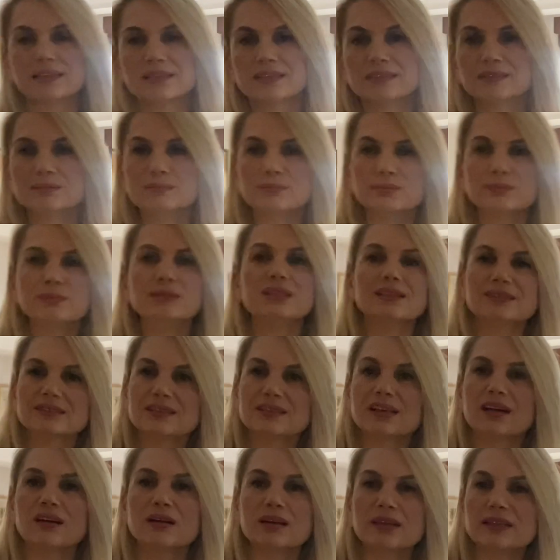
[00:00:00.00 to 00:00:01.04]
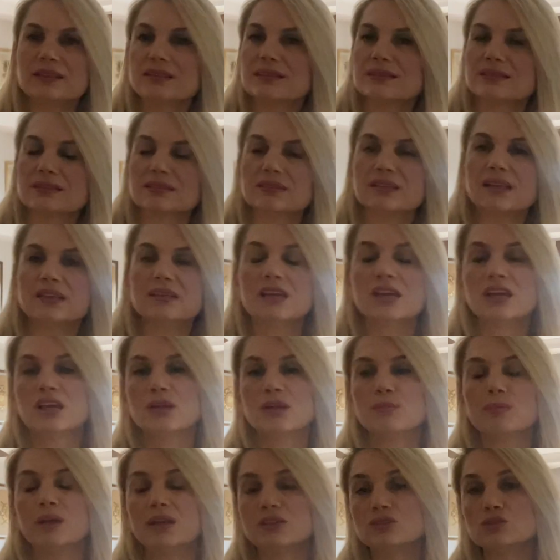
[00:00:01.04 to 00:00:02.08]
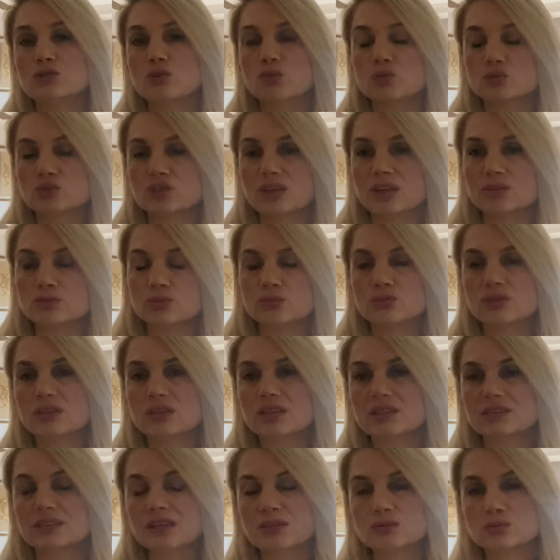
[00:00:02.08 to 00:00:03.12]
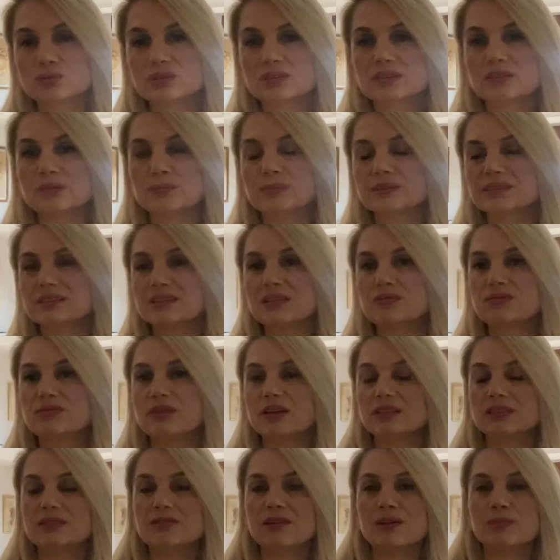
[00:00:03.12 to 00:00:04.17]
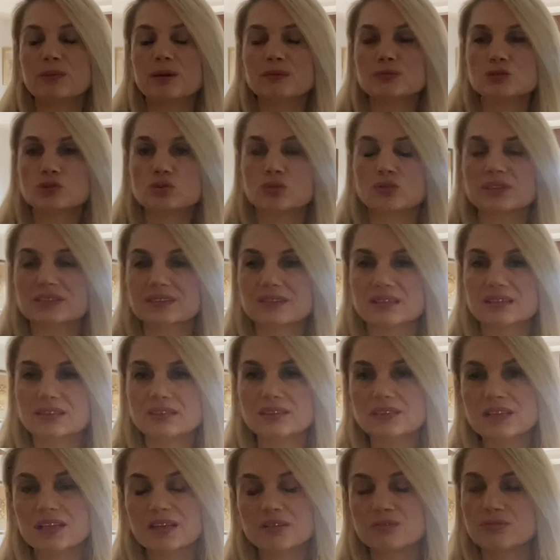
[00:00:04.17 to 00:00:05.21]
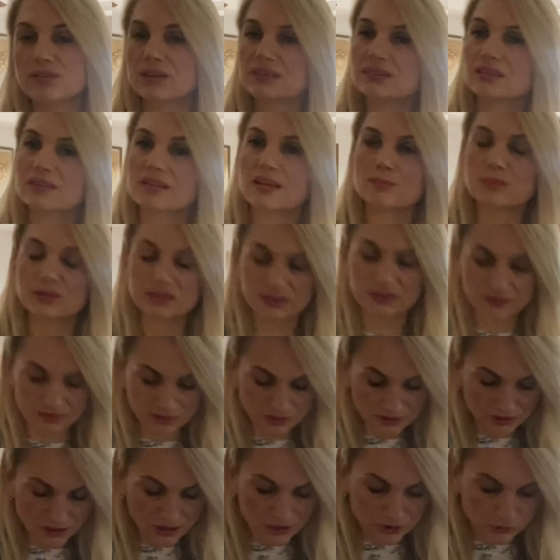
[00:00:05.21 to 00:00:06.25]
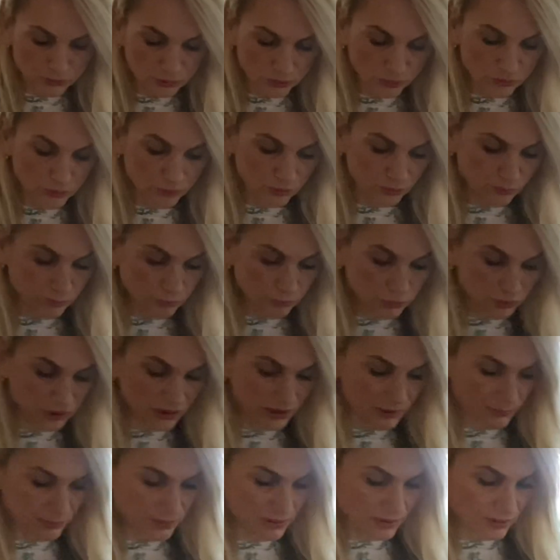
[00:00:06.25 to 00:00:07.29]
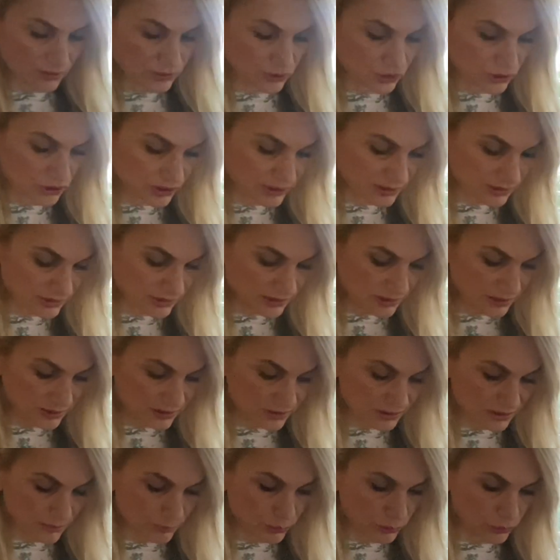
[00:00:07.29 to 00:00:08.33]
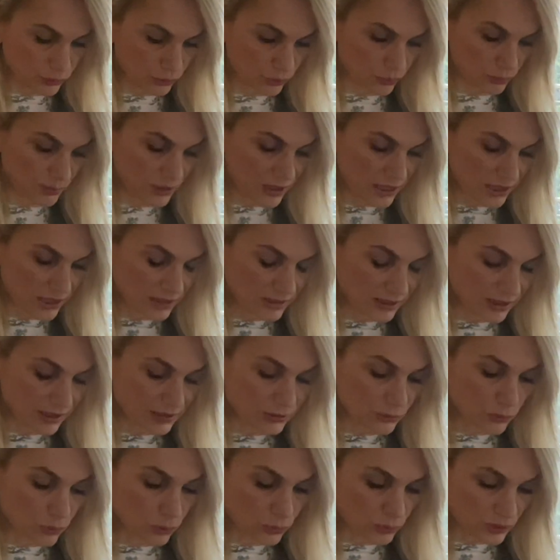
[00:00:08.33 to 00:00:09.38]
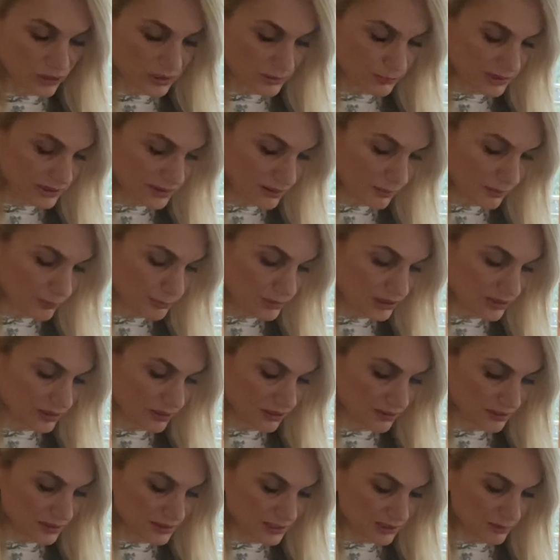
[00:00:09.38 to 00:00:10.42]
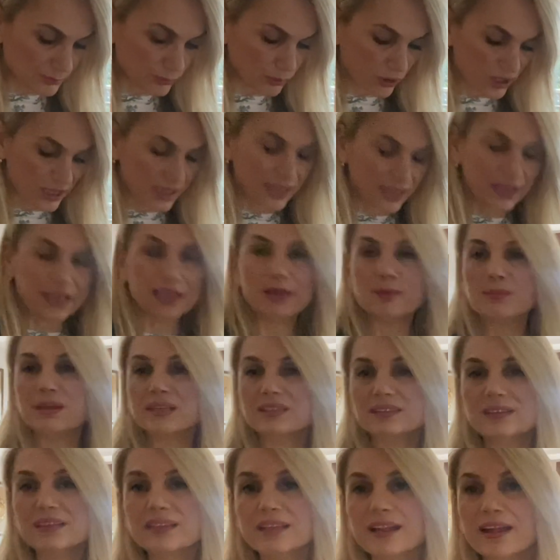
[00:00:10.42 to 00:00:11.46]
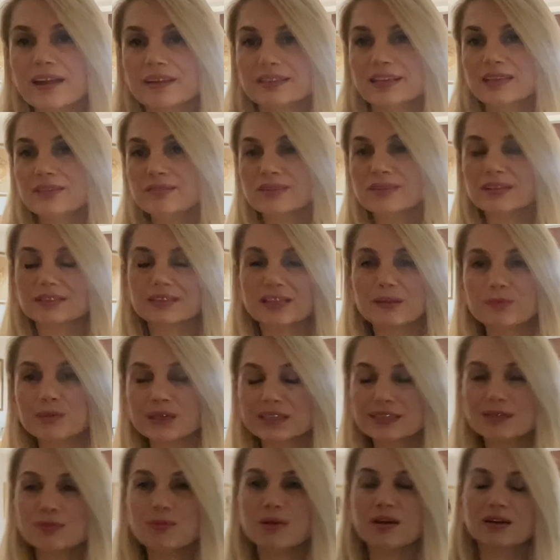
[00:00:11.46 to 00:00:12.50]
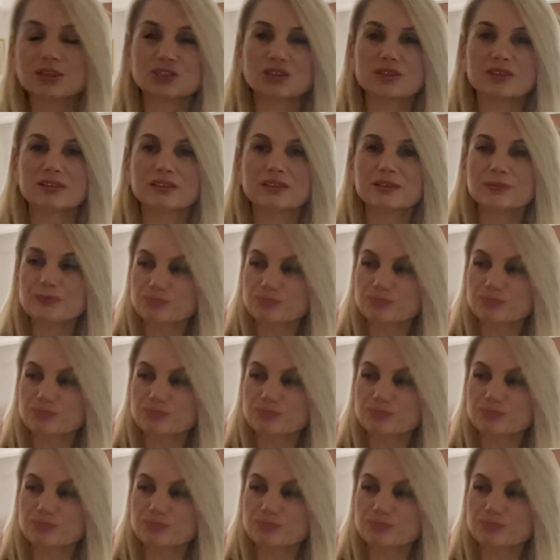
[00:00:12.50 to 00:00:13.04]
biraz daha en azından bence ocağın sonuna kadar uzatılmasında fayda var. Ben birçok insanın faydalanmadığını görüyorum. Bu talebi açıkçası yerinde buluyorum. Yani konularımızdan bir tanesi bu. Emekliler, evet emekli maaşları